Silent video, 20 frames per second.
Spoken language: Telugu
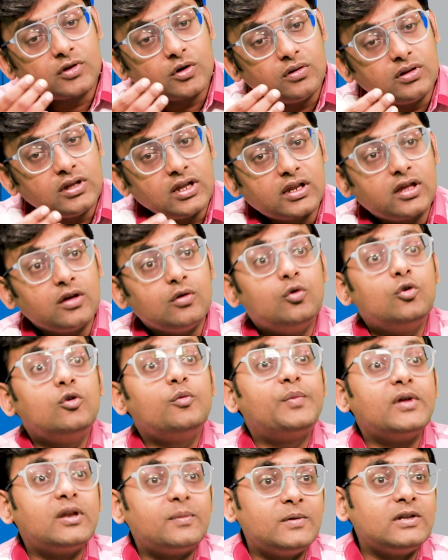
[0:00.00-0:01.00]
కొందరికి
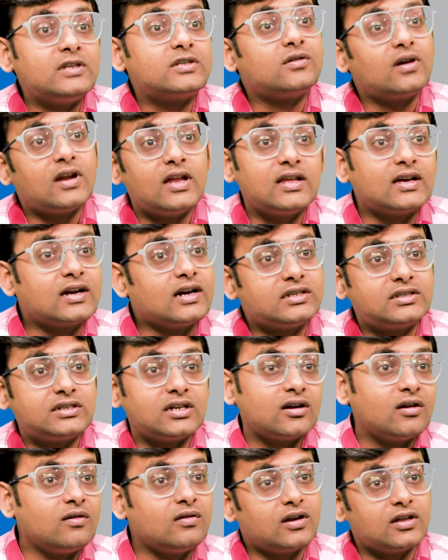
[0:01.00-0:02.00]
ఊపిరి పీల్చుకోవడానికి
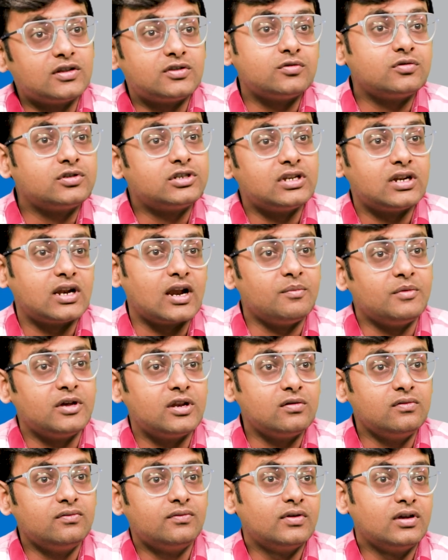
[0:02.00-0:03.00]
కష్టంగా ఉంటుంది చూసినరా
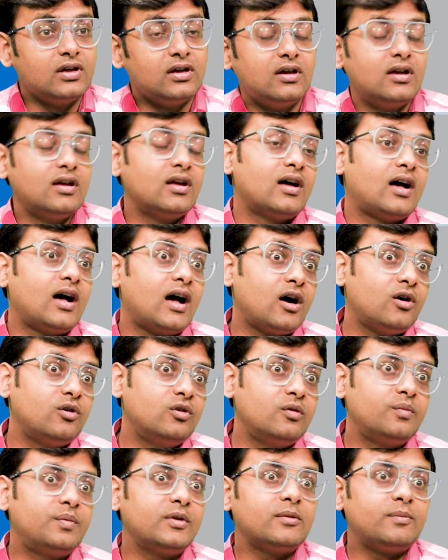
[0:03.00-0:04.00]
మీరు ఆ
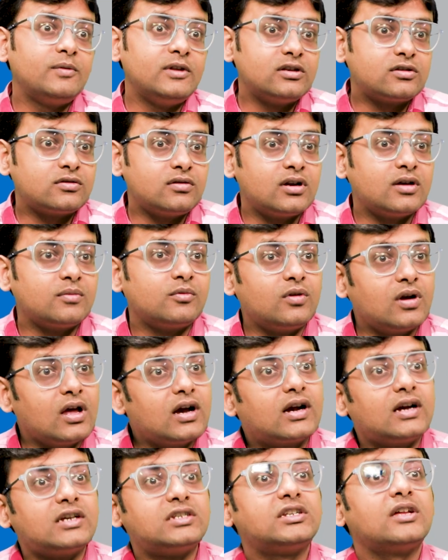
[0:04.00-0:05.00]
ఊపిరి పీల్చుకోవడం కూడా
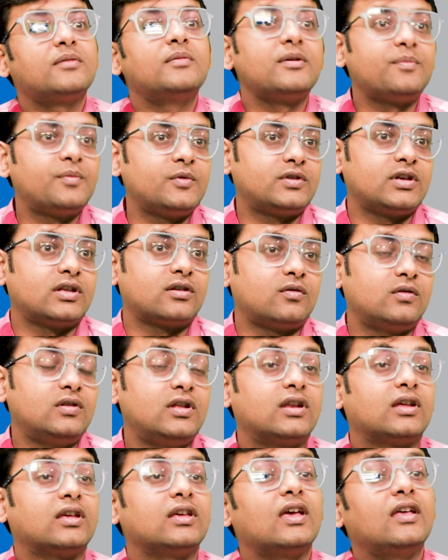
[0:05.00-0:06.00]
కష్టం అయిపోతారు
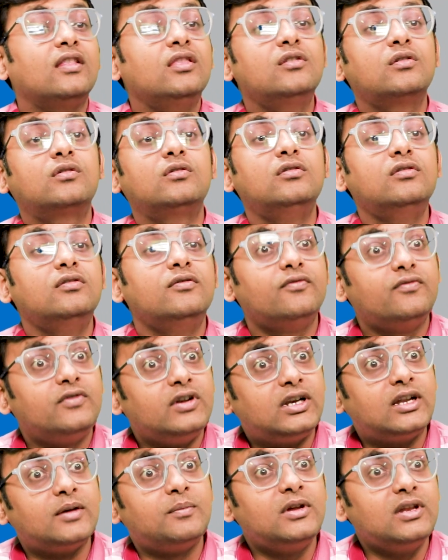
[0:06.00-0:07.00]
కొందరికి ఎందుకు
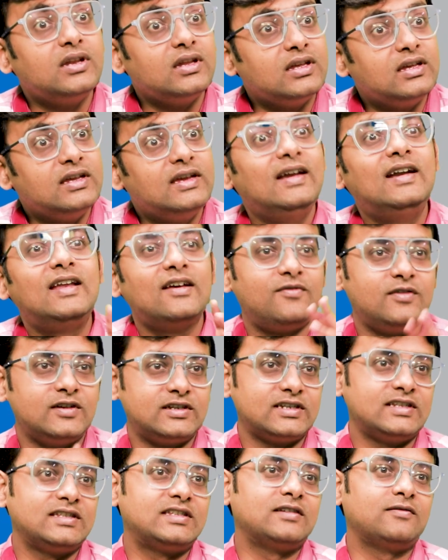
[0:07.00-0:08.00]
విటమిన్ ఈ
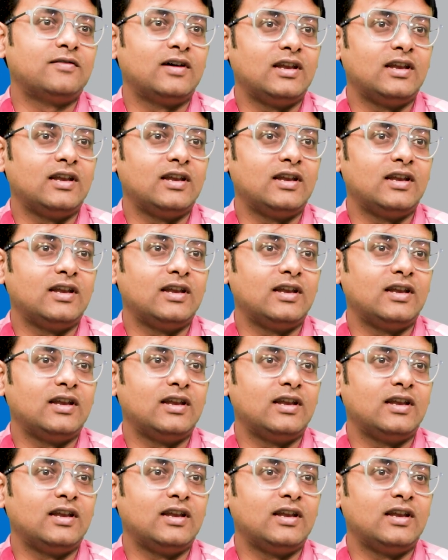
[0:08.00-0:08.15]
డెఫిషియన్సీ